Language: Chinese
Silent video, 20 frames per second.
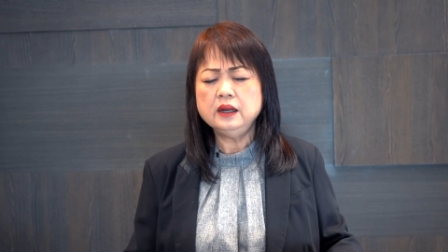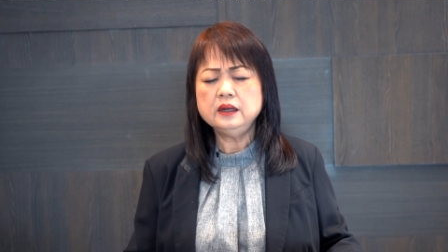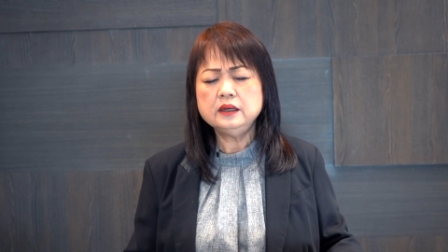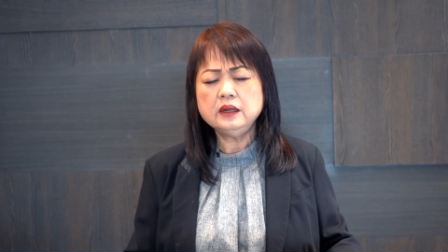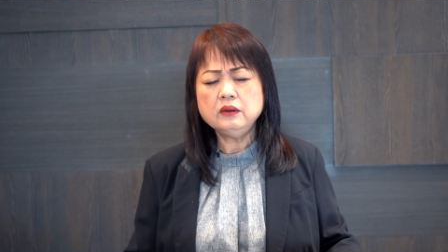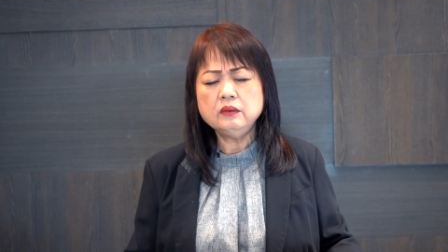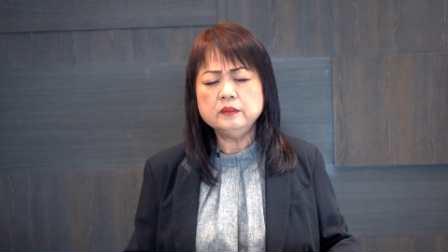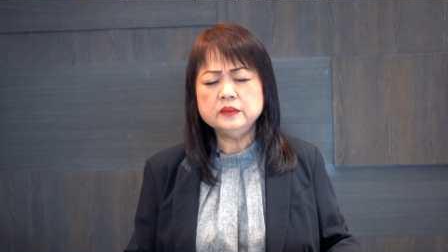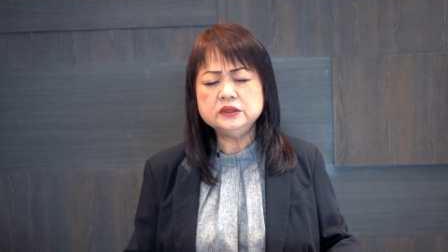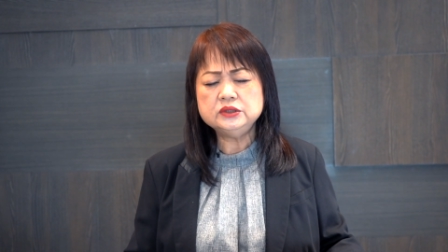
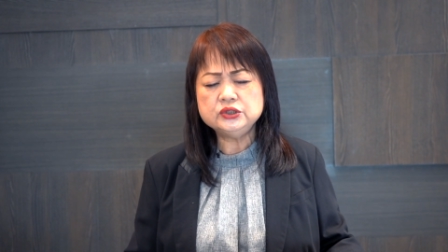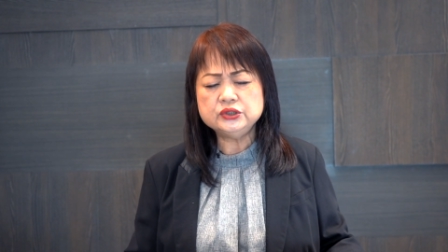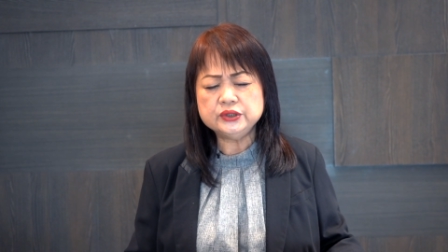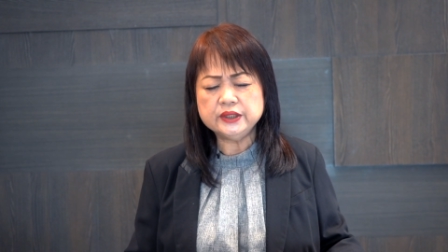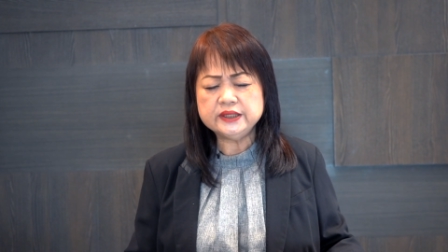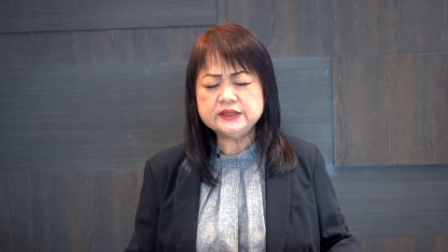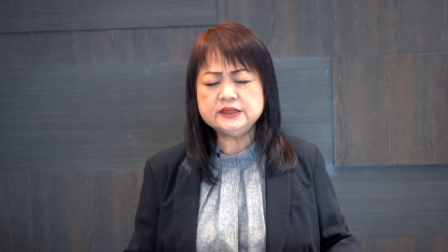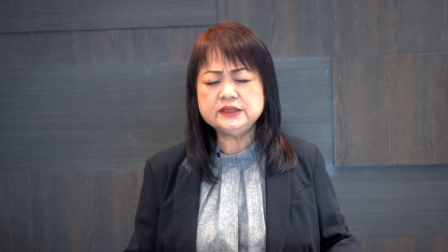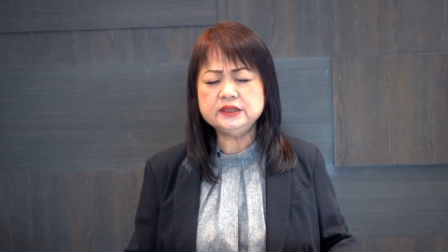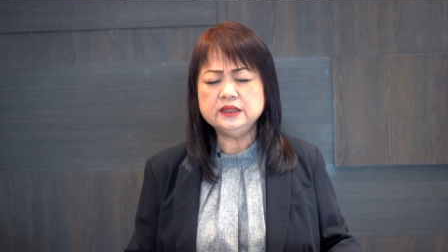让我们
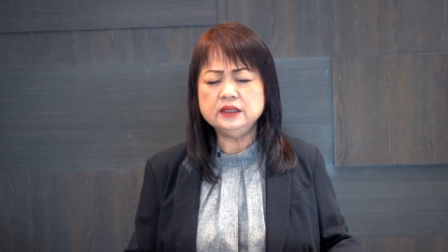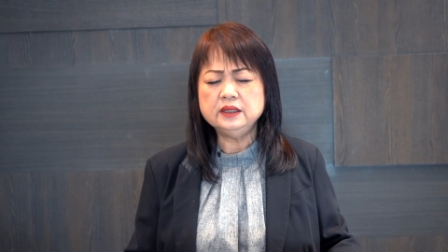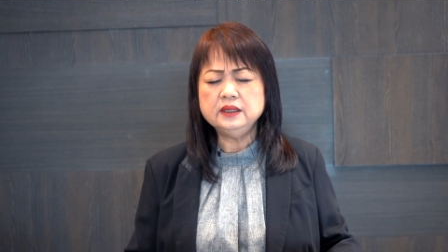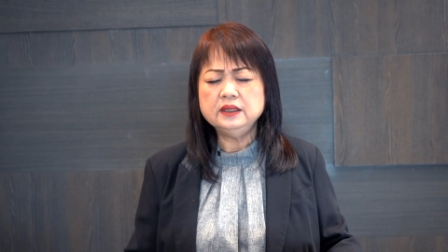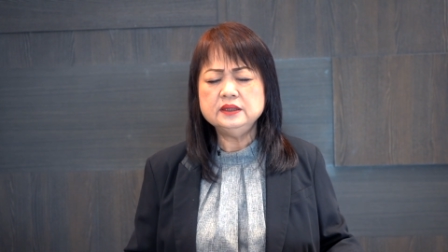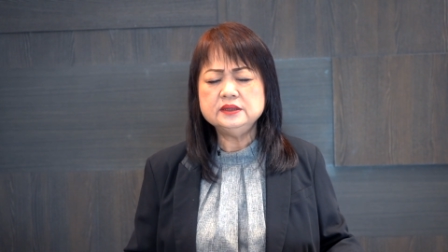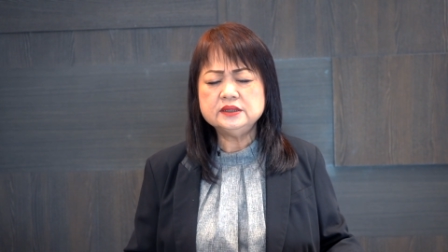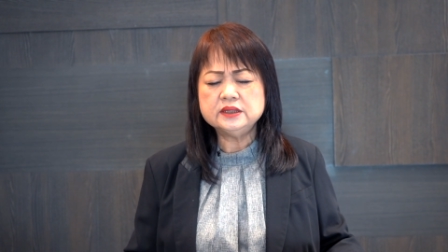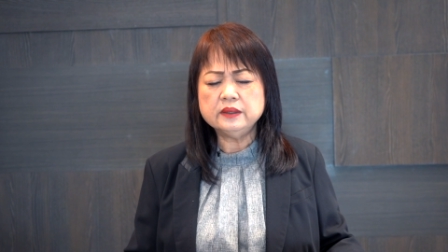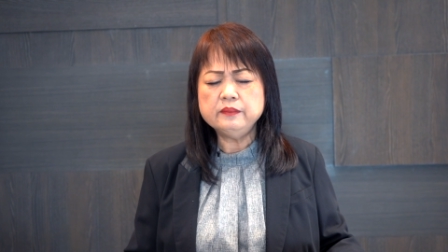学习
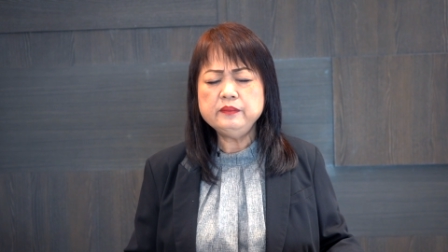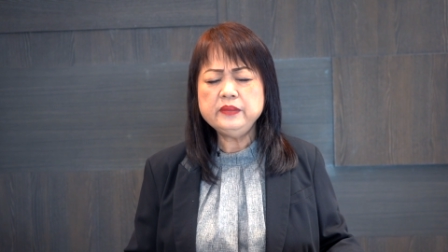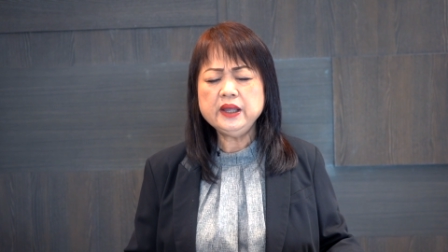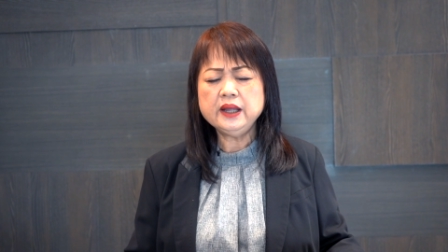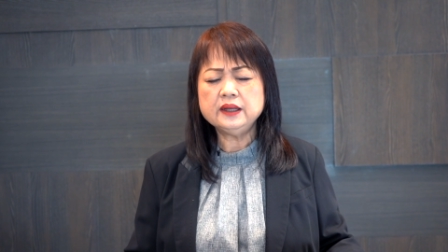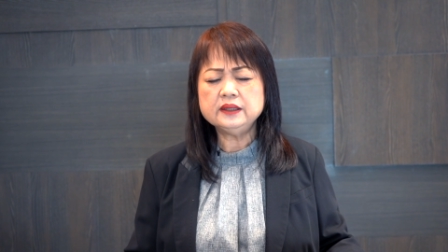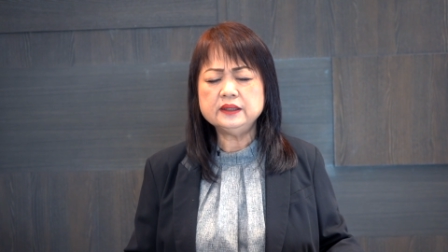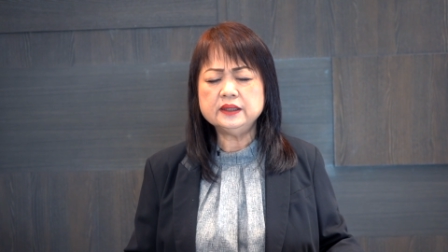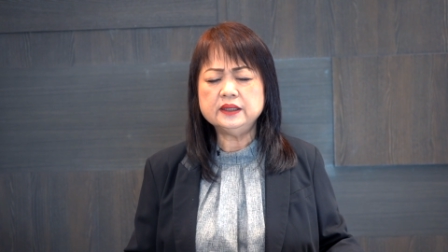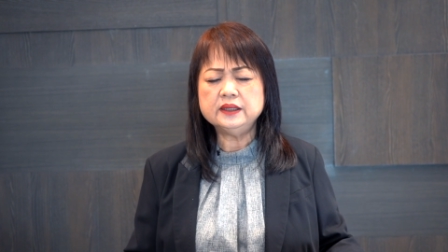怎么
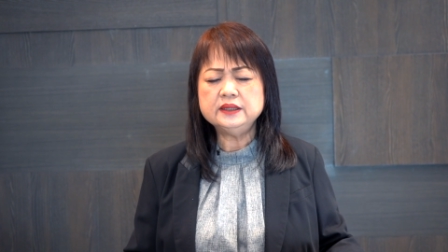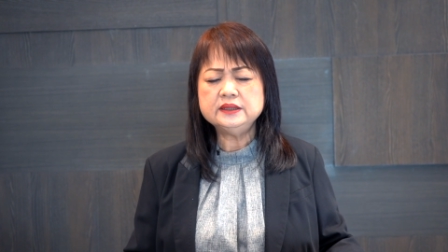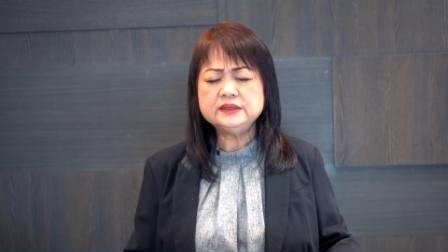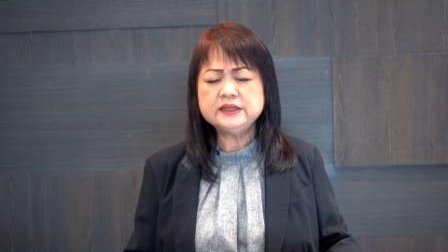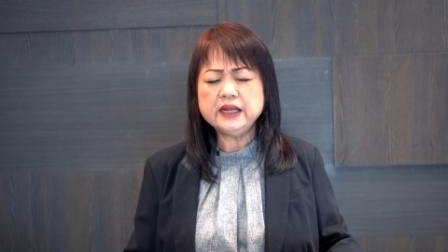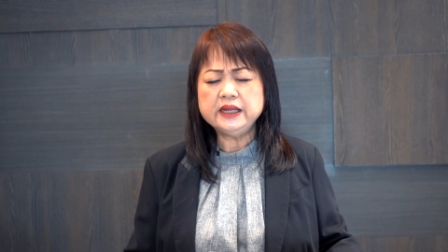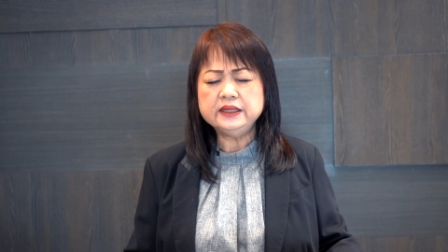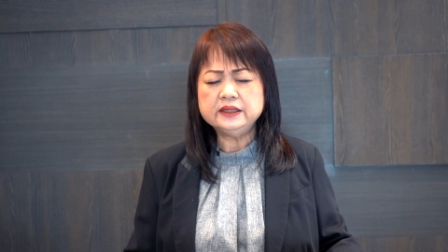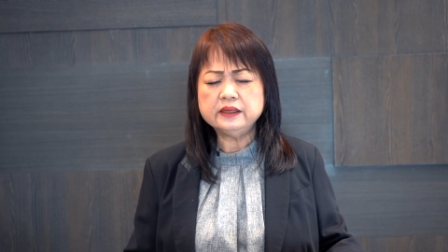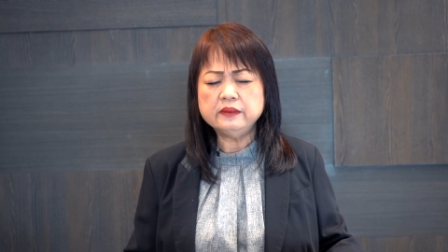样的
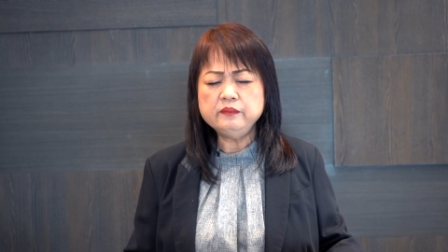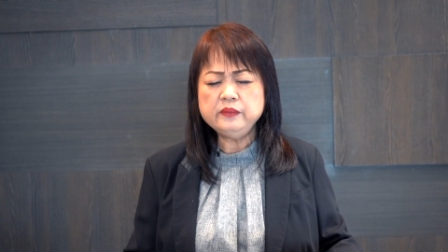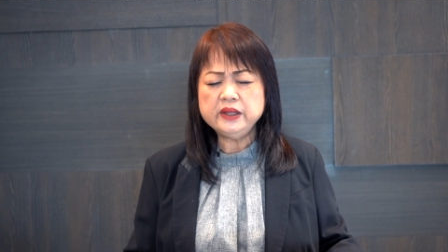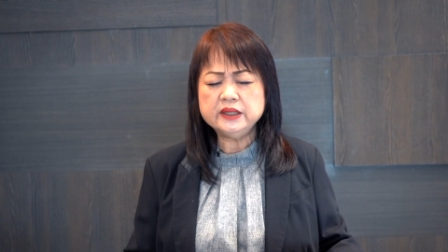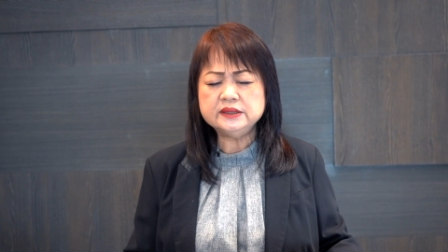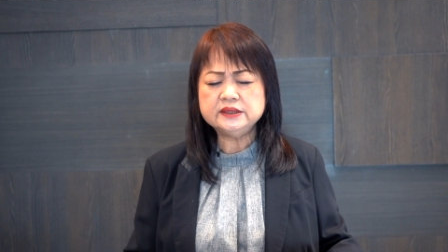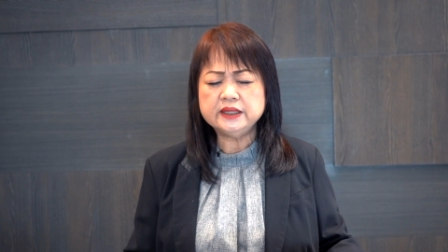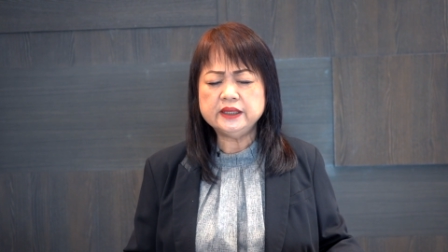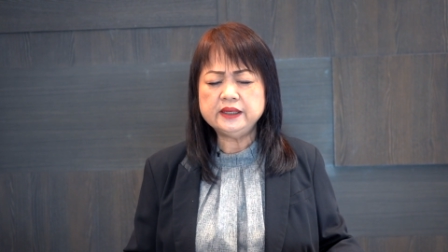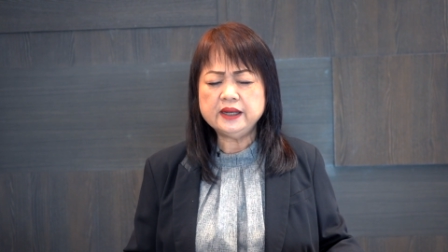在你的
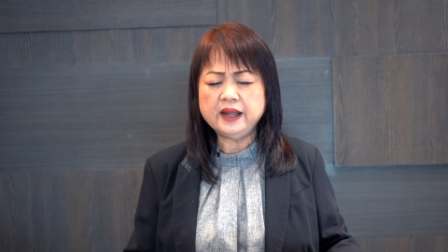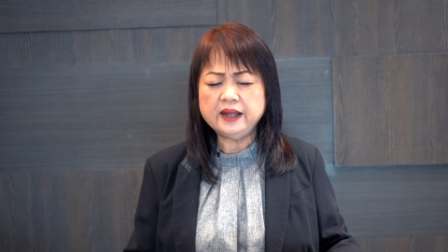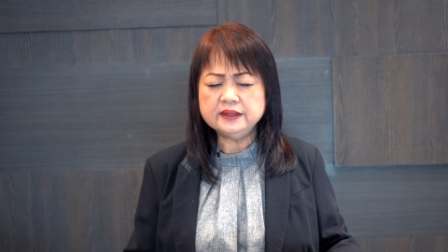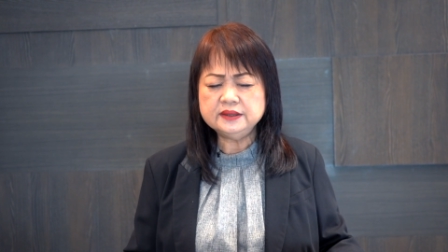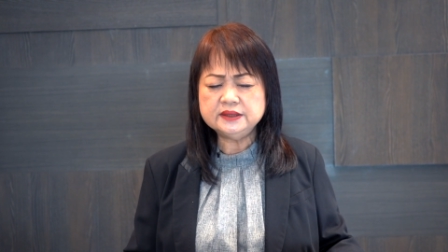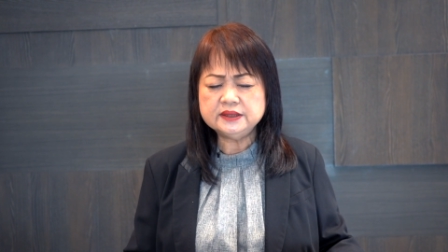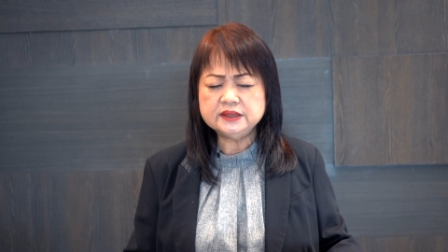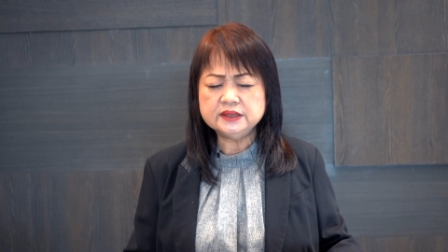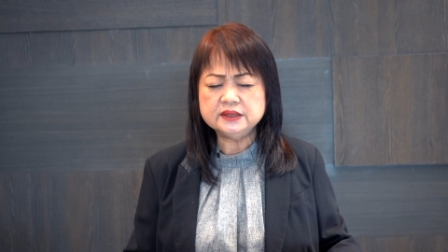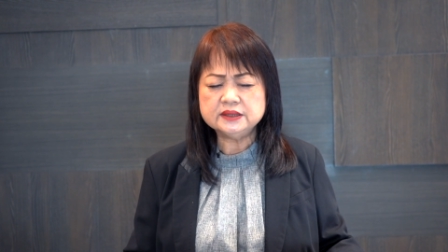面前
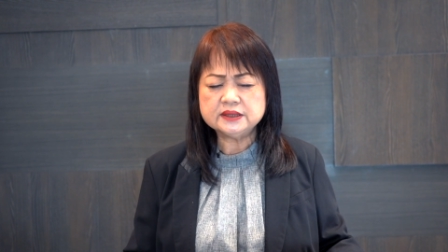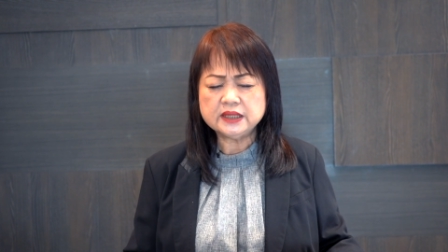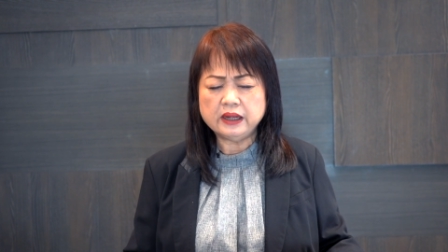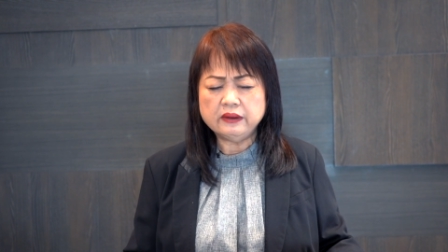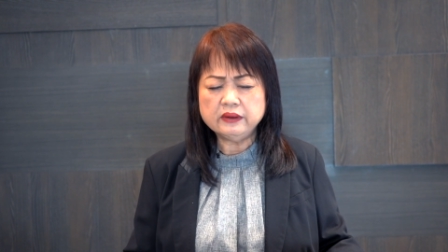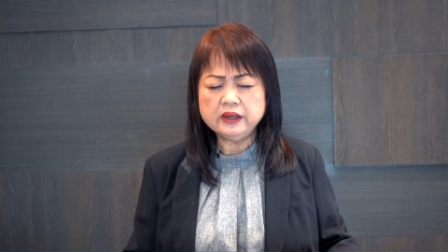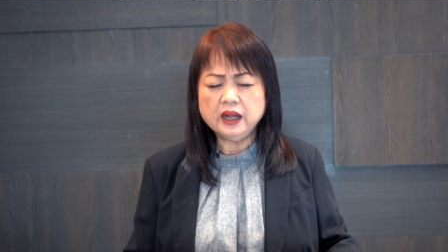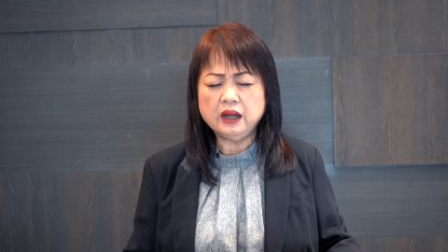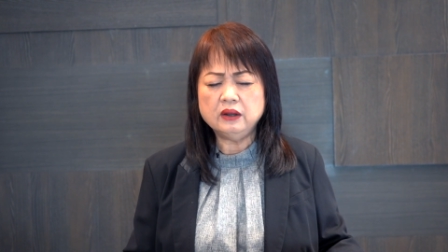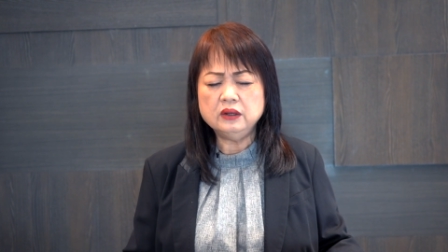安静
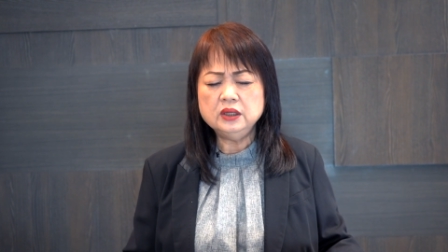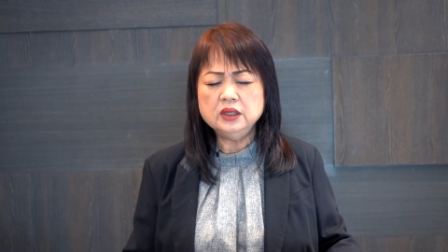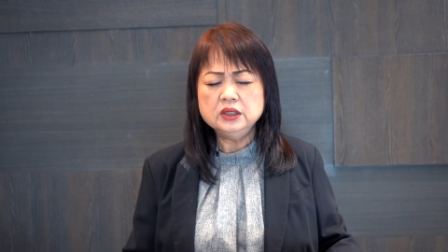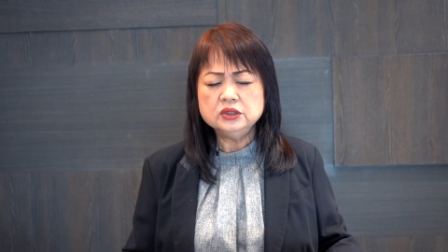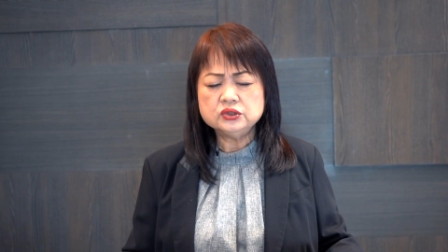祷告，